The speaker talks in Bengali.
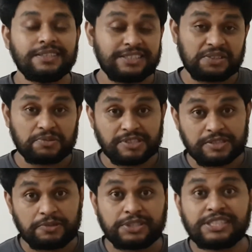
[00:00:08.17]
যে কোর্সটি
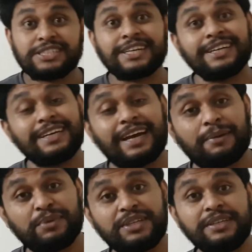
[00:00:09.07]
রয়েছে সেখানে
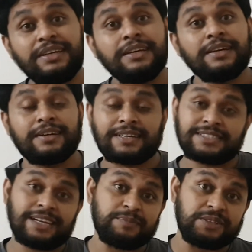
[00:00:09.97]
আমি
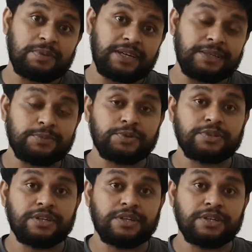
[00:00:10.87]
রাসেল আহমেদ ভাই এবং